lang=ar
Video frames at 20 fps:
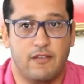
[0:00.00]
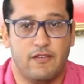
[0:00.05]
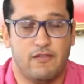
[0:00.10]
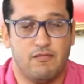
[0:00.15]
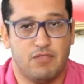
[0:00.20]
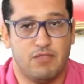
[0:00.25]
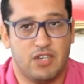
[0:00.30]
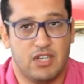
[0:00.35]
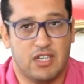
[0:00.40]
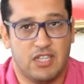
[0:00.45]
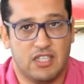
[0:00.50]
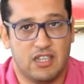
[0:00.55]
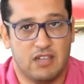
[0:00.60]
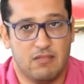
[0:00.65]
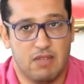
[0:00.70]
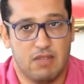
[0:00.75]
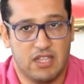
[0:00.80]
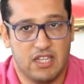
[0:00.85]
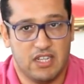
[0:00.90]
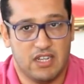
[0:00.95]
في
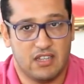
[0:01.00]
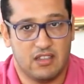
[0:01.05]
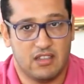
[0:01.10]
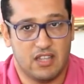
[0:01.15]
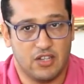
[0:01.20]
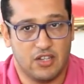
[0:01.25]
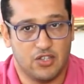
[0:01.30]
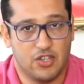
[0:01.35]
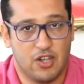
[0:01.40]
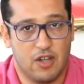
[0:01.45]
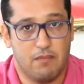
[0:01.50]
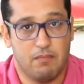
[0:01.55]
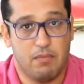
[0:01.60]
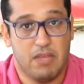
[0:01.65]
مجلس المدينة طنجة